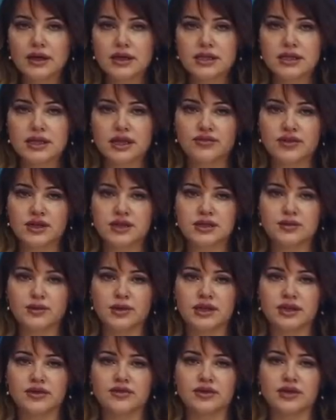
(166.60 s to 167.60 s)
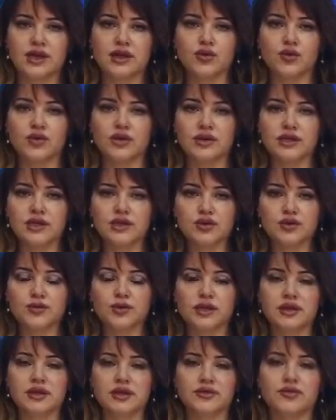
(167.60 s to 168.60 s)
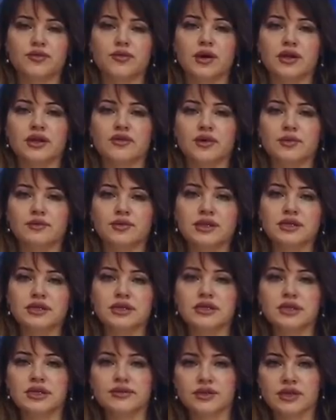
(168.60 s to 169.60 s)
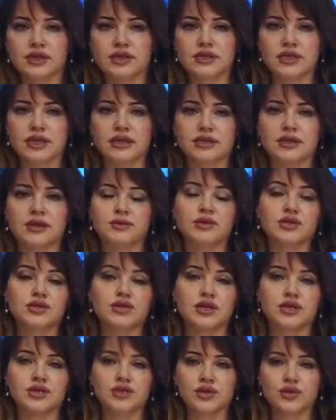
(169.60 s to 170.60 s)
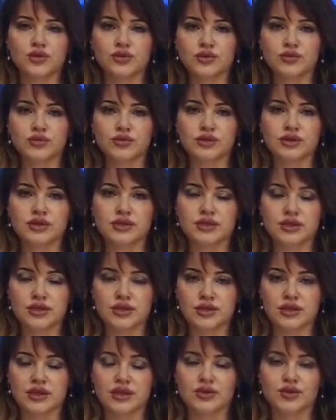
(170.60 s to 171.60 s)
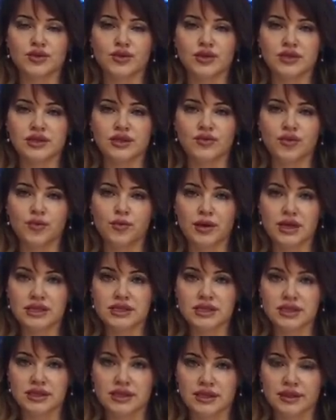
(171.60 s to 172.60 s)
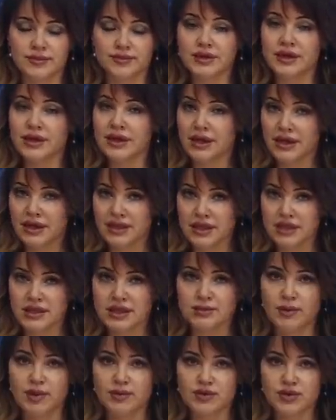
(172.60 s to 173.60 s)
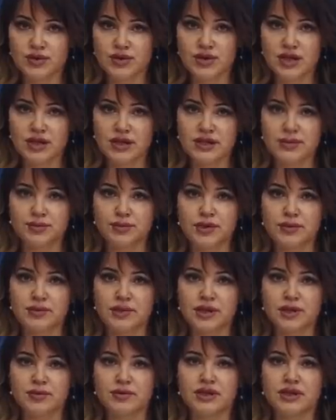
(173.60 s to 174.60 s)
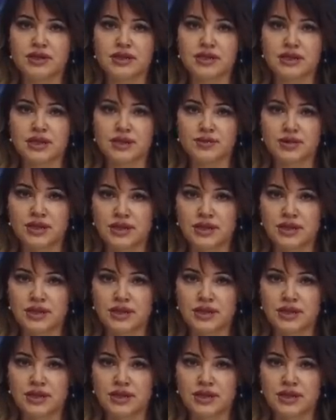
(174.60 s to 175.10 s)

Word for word: Ставка земельного налога для субъектов малого бизнеса в Дагестане на ближайший год будет снижена до 1%. Эта тема обсуждалась премьер-министром